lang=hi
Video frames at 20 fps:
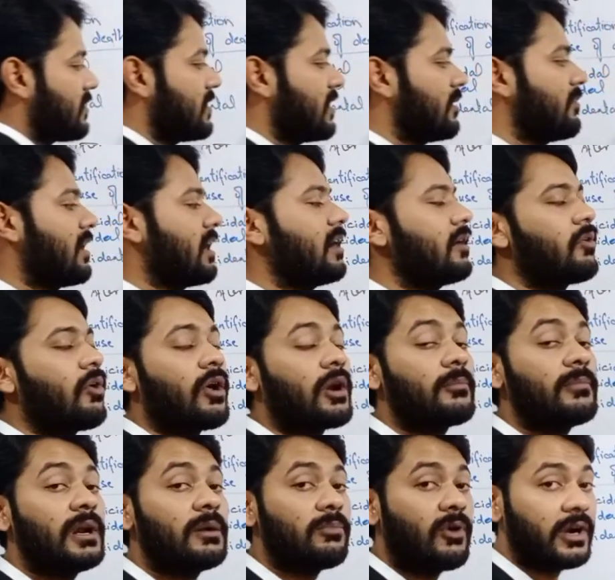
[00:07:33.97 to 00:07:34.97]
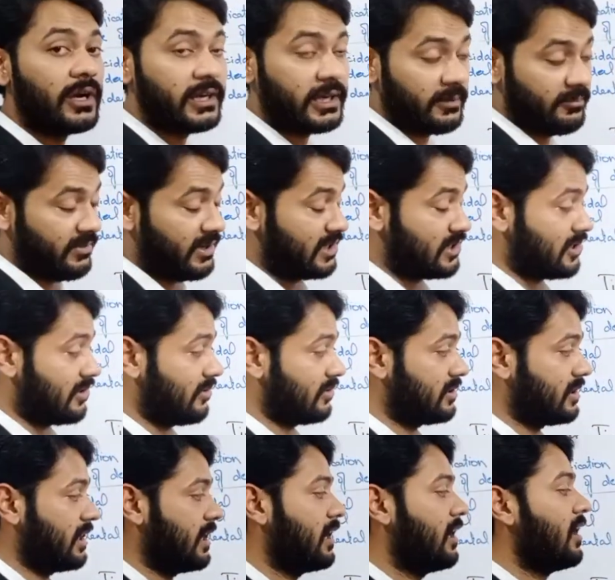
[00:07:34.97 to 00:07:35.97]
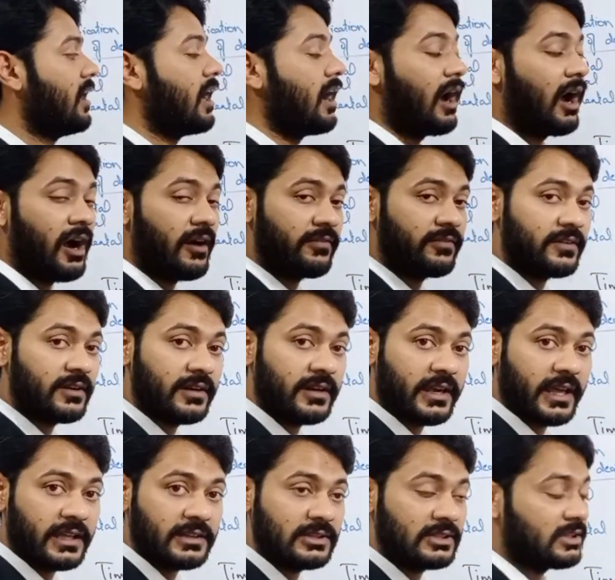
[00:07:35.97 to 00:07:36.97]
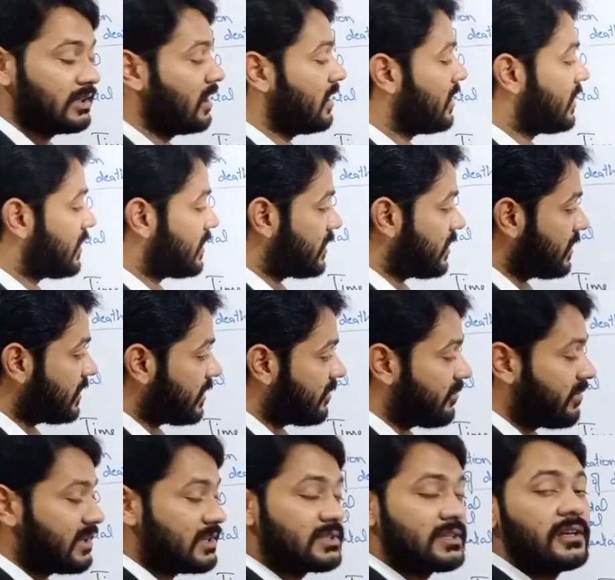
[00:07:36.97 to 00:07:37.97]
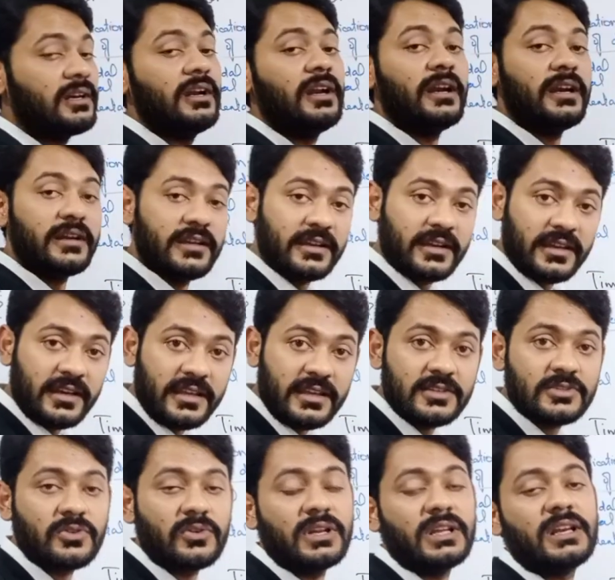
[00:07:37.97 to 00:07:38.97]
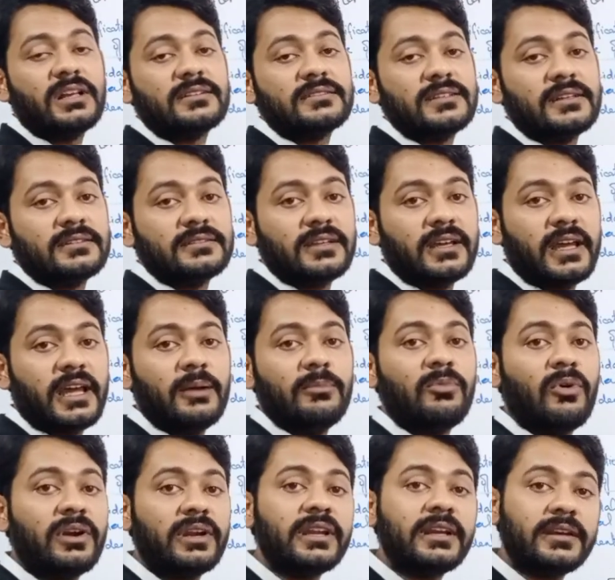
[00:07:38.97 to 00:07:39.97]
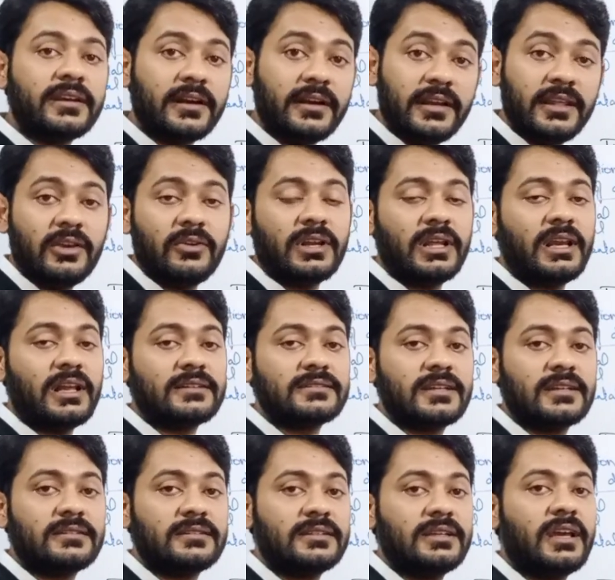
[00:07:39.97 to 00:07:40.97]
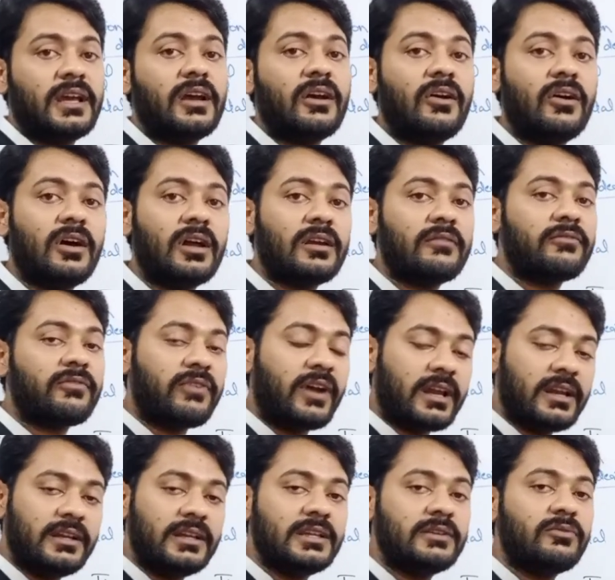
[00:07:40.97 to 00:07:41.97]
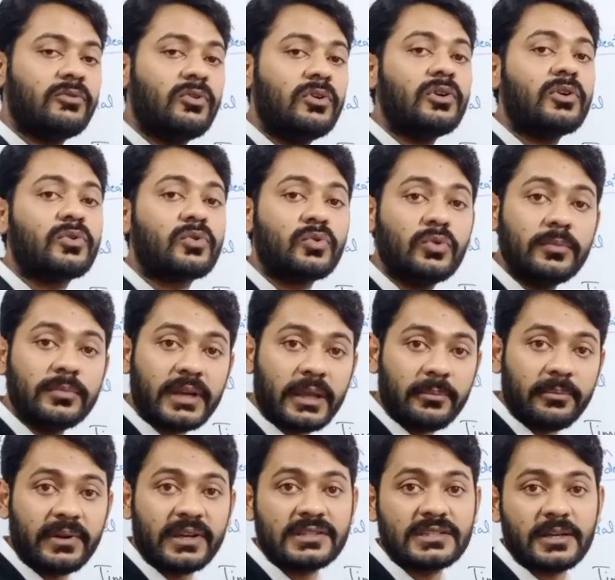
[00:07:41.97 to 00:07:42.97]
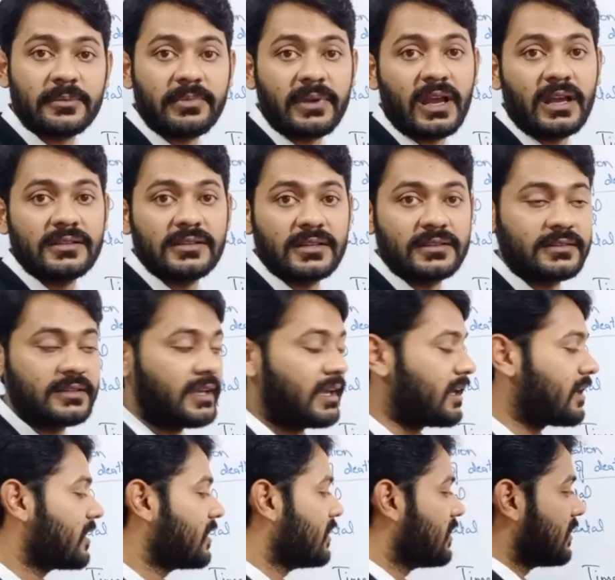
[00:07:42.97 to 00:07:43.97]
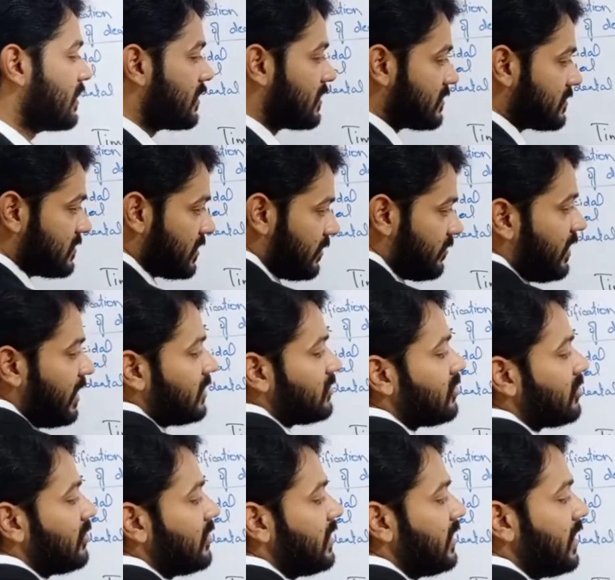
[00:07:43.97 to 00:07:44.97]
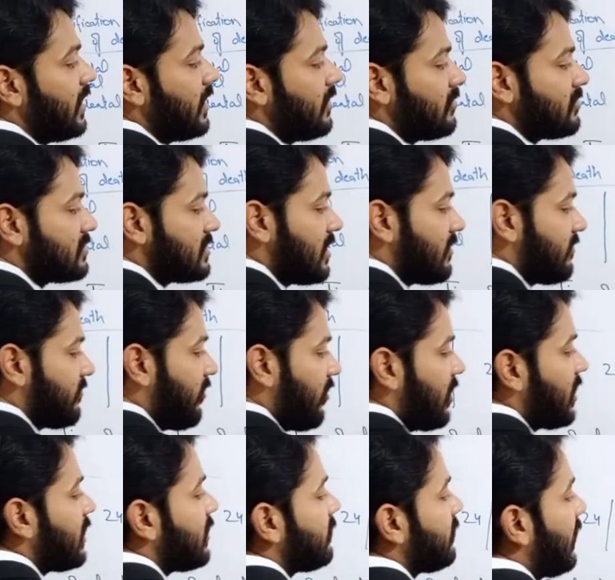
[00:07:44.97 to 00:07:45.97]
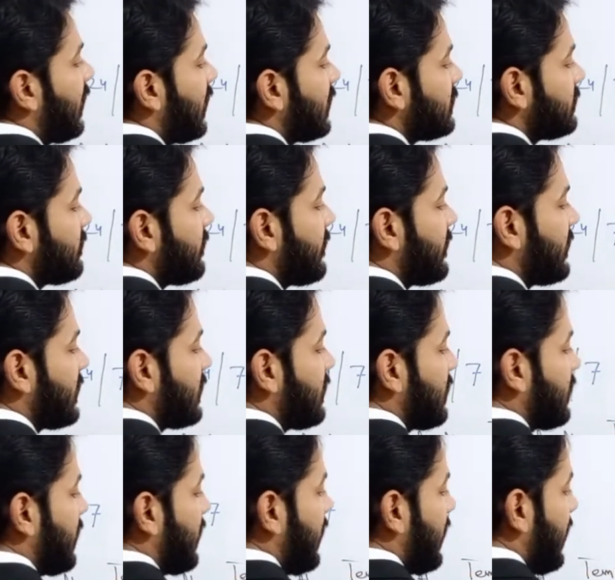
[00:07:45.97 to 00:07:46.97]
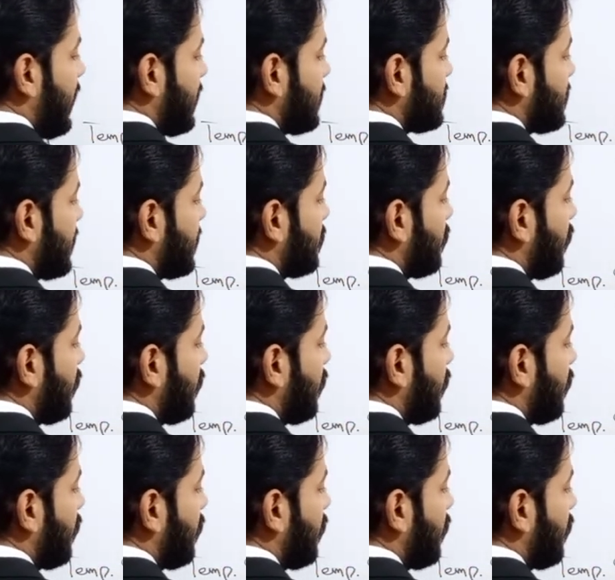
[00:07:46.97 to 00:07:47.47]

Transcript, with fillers: ये हमारा नॉर्मल बॉडी टेम्परेचर होता है आफ्टर डेथ ये टेम्परेचर डिक्रीज होने लग जाता है बॉडी ठंडी होने लग जाती है और फाइनली वो रूम टेम्परेचर पे आ जाती है जब डेथ होनी है उसके फ़ौर बाद एक से